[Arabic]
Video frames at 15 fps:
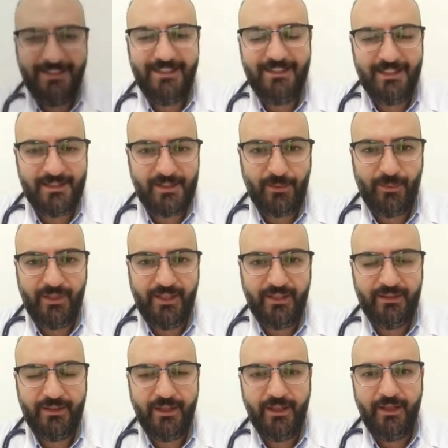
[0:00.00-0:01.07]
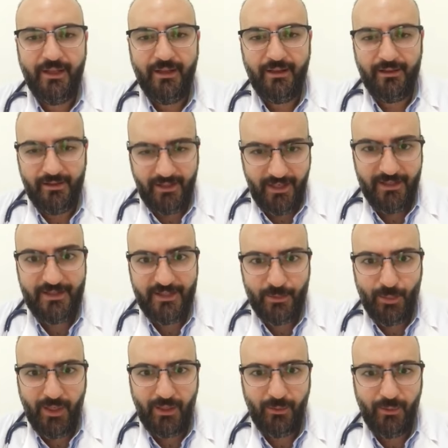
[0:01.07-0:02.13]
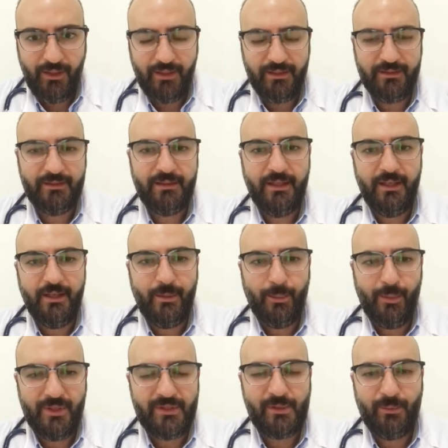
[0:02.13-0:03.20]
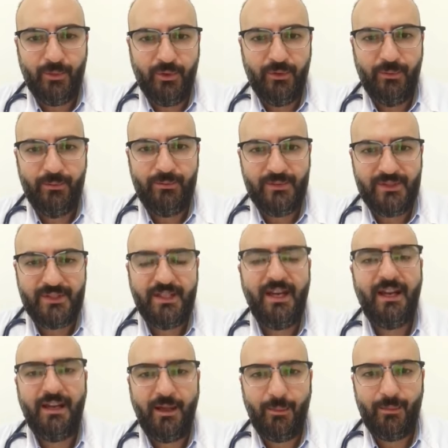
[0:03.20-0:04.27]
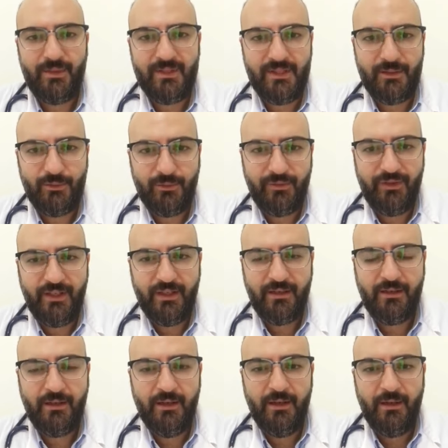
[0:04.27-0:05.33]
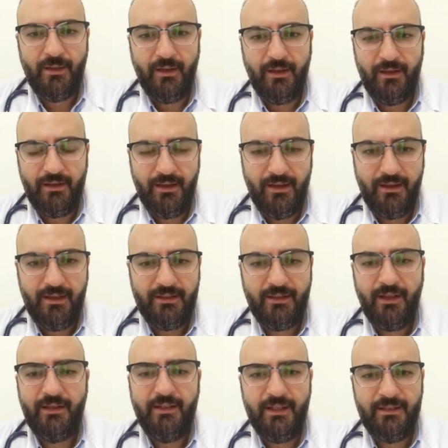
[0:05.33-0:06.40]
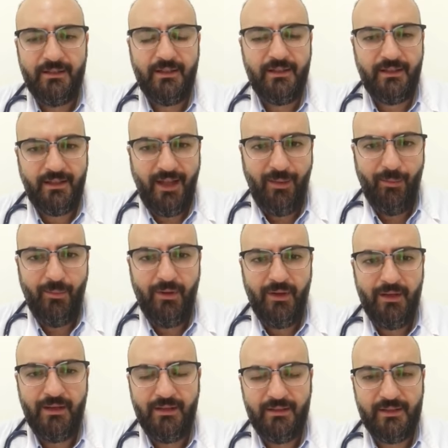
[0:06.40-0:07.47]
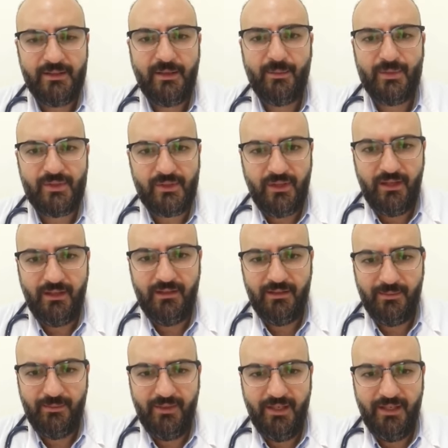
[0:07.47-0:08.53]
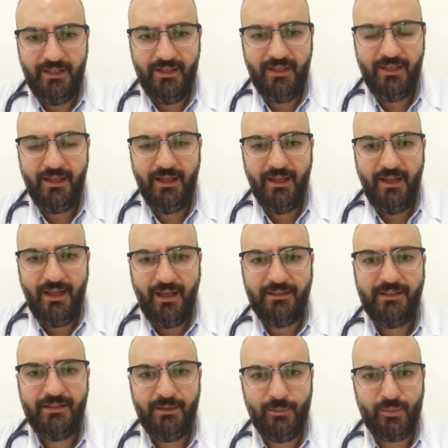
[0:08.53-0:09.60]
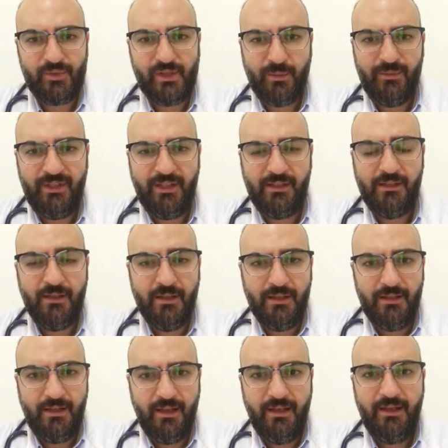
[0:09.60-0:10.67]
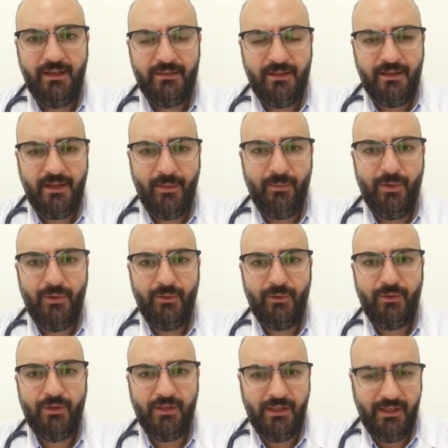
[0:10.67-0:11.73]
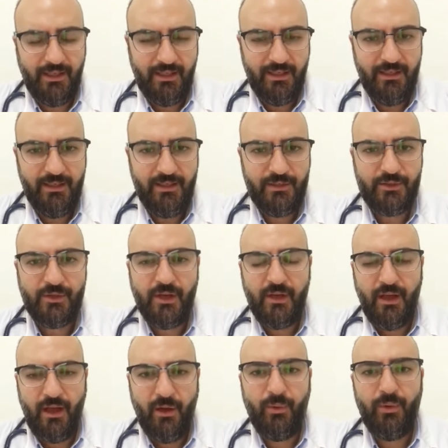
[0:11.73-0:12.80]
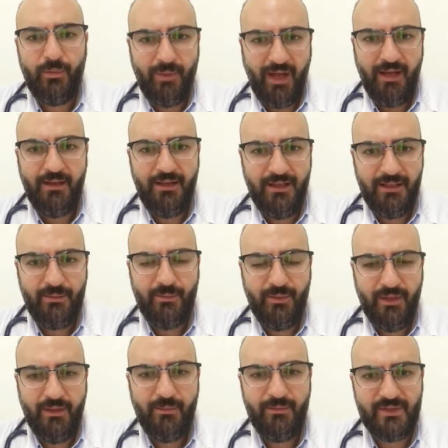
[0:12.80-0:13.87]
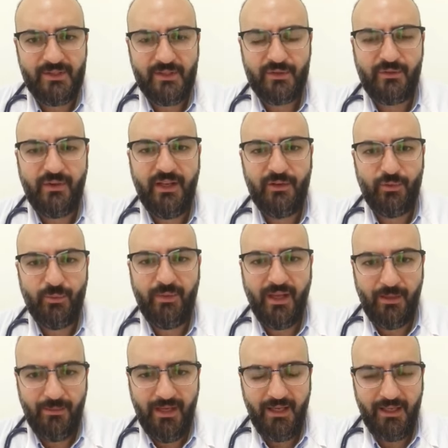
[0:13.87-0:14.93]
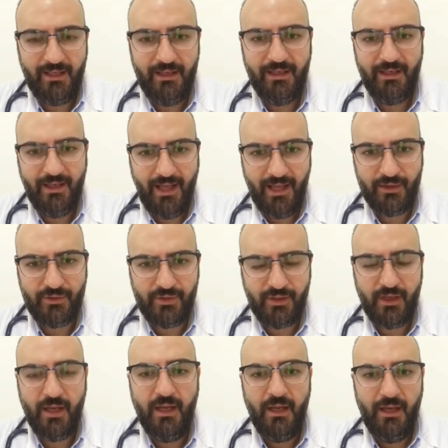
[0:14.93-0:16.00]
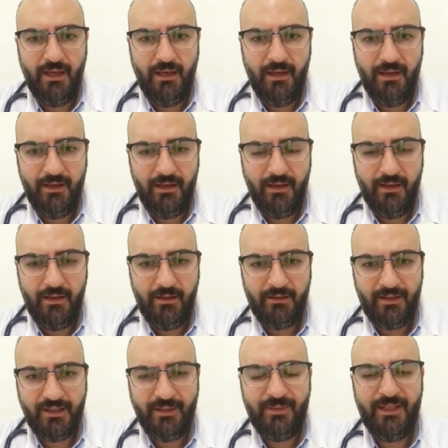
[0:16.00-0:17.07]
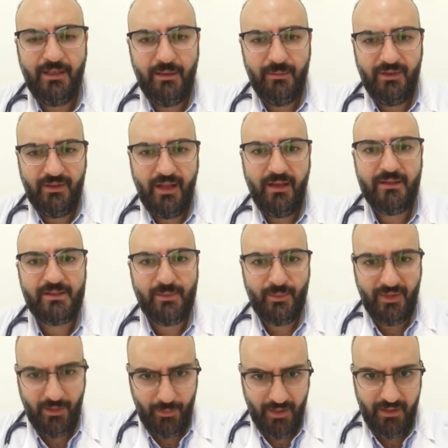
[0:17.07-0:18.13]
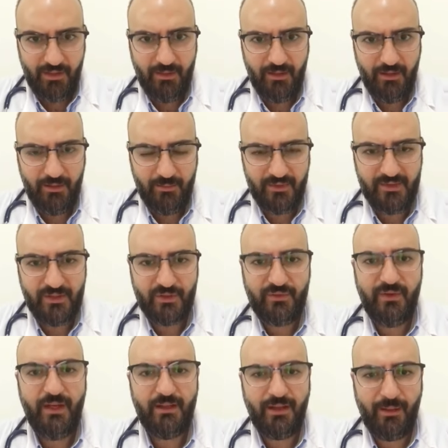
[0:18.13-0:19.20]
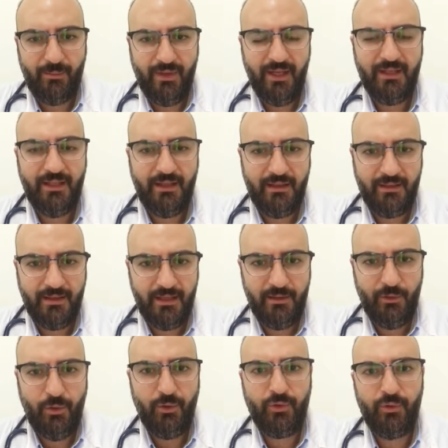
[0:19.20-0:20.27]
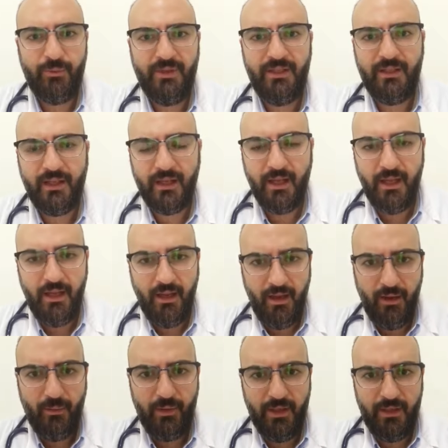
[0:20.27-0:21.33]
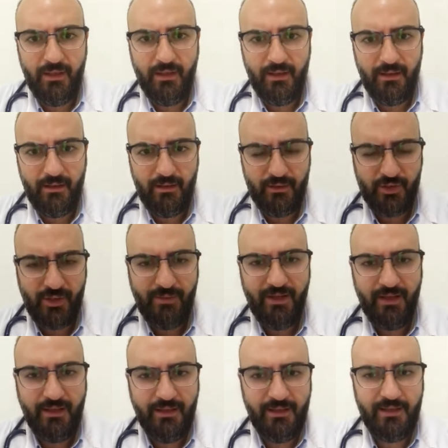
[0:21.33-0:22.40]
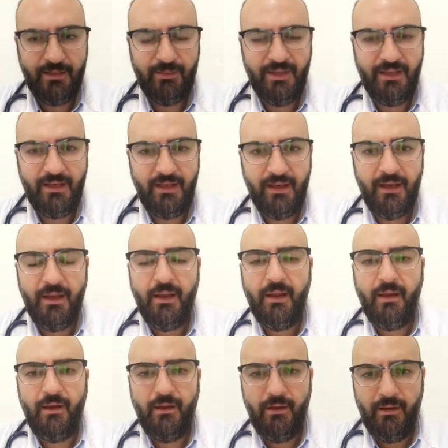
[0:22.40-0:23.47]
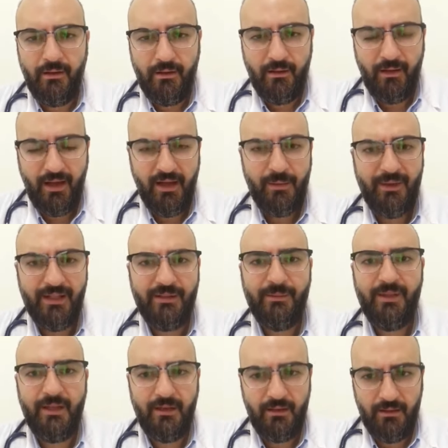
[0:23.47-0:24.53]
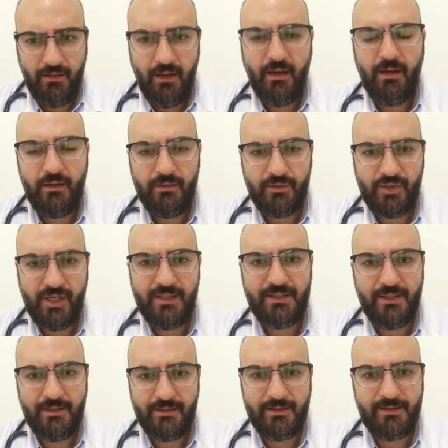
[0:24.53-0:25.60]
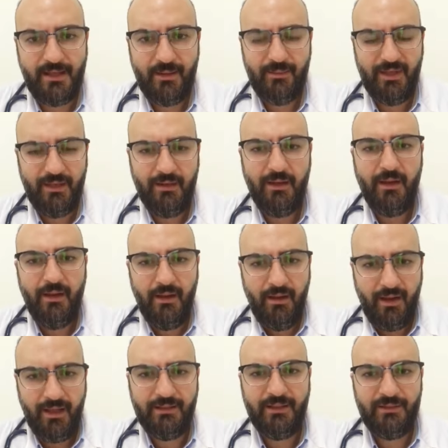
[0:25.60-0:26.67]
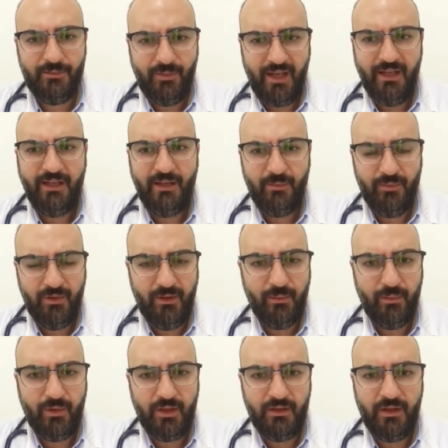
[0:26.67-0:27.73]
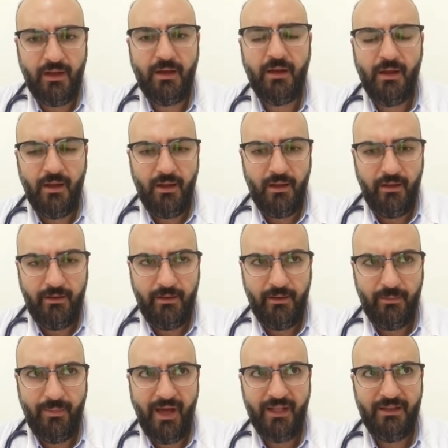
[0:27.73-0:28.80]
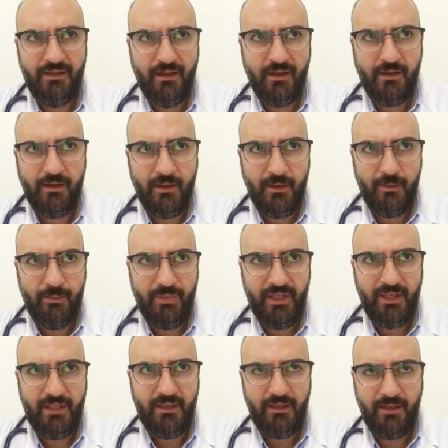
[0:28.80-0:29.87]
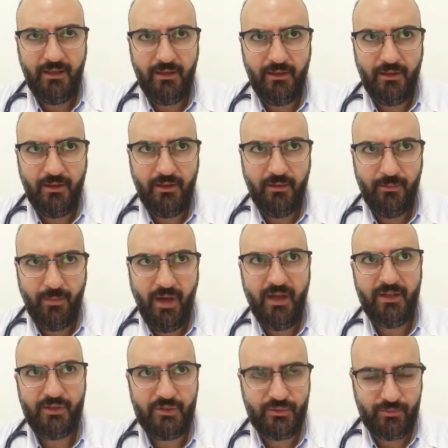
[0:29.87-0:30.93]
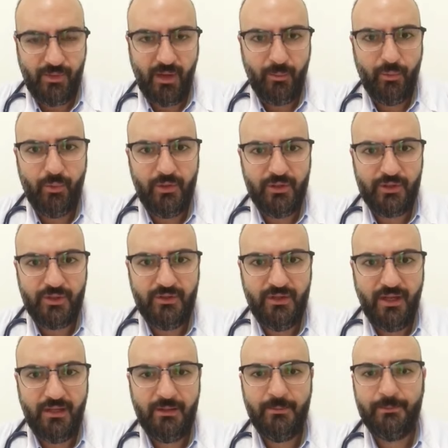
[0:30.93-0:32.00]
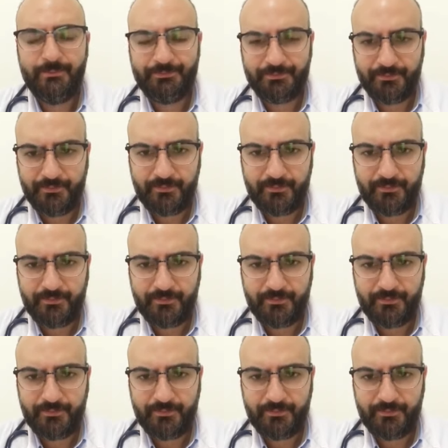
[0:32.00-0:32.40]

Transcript: عدد الإصابات آه، رح يزيد مع الوقت بس المهم السرعة اللي عم بيزيدوا فيها ليضل يقدر يتحمل النظام الصحي اللبناني عدد المصابين يقدر يأمن لهم العلاج أو المحلات بالمستشفيات وبأماكن الحجر التدابير المتخذة من قبل المستشفيات عم بحكي إن كان الحكومية أو الجامعية الكبيرة آه، أنا بعتبر إنها جاهزة لتستقبل عدد معين من المرضى آه، بعدنا بمارش مقبولة جدا